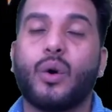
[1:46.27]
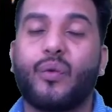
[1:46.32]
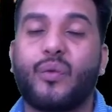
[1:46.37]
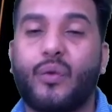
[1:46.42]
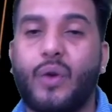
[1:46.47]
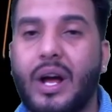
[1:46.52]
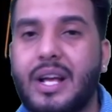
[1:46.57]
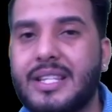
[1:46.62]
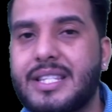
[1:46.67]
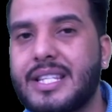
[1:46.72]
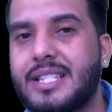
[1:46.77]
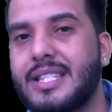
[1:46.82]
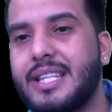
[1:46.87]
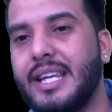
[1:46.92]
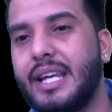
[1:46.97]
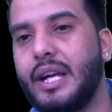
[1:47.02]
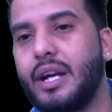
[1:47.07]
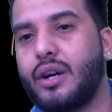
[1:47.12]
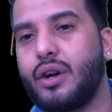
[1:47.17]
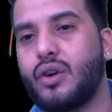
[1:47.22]
फ्रांसीसी
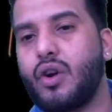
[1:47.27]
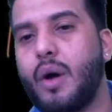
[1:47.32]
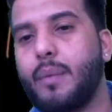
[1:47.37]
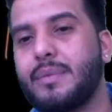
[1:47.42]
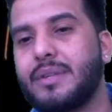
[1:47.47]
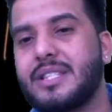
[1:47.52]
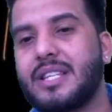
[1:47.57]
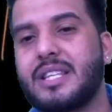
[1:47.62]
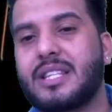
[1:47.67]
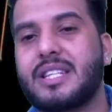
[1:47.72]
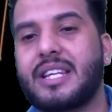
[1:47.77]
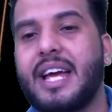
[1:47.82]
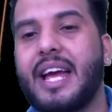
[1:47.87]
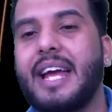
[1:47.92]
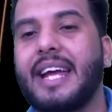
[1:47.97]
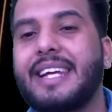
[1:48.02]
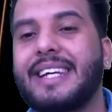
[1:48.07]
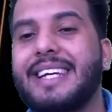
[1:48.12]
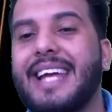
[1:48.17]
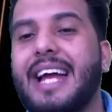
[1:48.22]
इकोनॉमिसिस्ट हैं
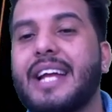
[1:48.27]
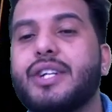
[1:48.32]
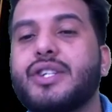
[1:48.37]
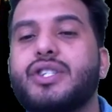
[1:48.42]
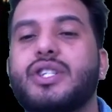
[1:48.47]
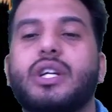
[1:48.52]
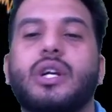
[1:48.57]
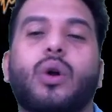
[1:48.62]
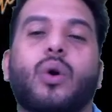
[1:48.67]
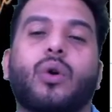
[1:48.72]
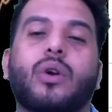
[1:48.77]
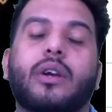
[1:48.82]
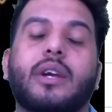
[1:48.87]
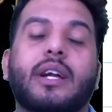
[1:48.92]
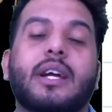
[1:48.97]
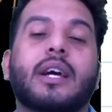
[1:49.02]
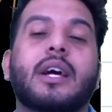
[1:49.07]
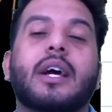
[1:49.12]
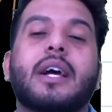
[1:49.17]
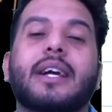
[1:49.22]
कैंटिलोन ने
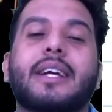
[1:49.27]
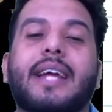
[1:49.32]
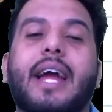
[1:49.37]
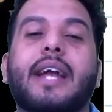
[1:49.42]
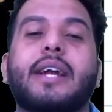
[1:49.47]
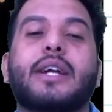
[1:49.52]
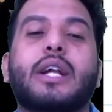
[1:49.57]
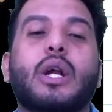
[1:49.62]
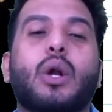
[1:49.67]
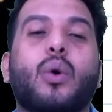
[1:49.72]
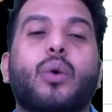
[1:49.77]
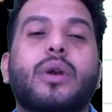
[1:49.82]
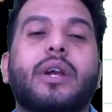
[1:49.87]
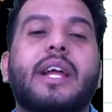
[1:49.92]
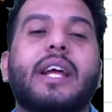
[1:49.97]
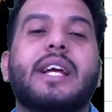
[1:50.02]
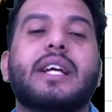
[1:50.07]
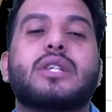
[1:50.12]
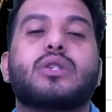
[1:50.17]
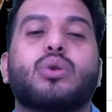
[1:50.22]
कैंटिलोन ने
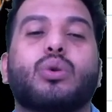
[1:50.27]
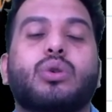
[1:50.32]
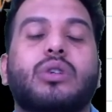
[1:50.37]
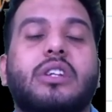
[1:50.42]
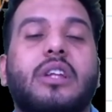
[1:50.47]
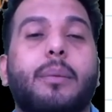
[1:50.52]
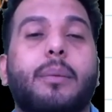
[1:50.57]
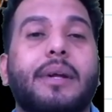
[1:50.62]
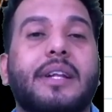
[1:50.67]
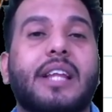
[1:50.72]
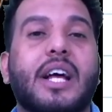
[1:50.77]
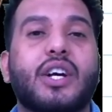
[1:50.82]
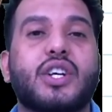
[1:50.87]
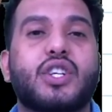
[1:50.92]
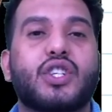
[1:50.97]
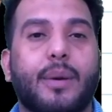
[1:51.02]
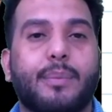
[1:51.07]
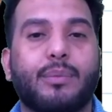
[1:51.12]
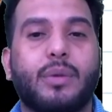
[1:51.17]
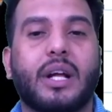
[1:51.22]
इस उद्यमिता
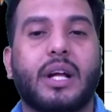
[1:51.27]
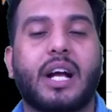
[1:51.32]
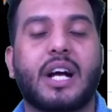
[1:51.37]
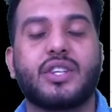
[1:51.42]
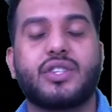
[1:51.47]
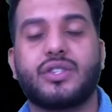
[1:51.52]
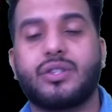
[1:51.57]
शब्द का